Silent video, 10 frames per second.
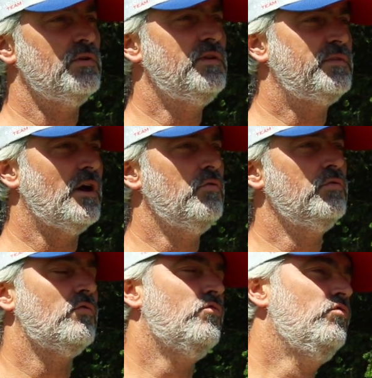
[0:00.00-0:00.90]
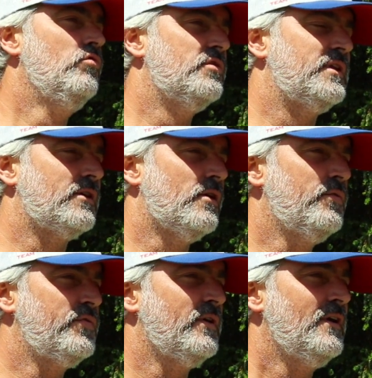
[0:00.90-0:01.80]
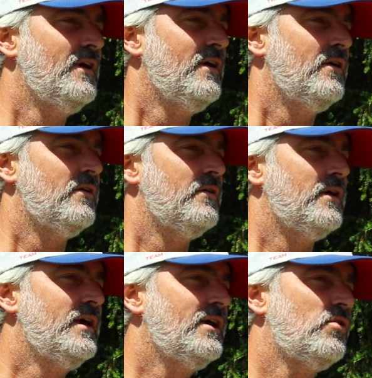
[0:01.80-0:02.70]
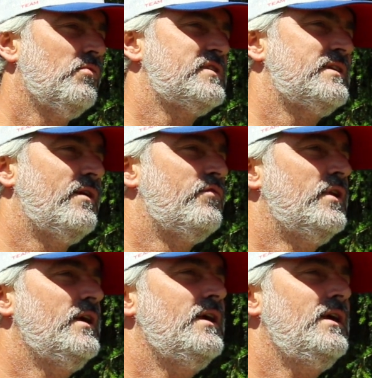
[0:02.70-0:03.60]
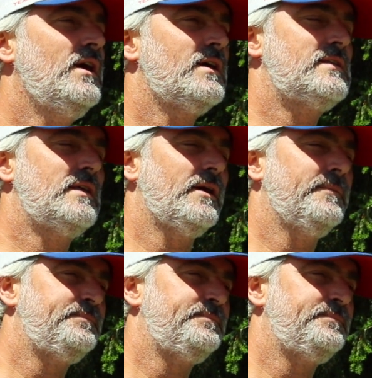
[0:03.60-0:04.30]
lift-out ou le take-off, euh, et commencer à voler et à accélérer.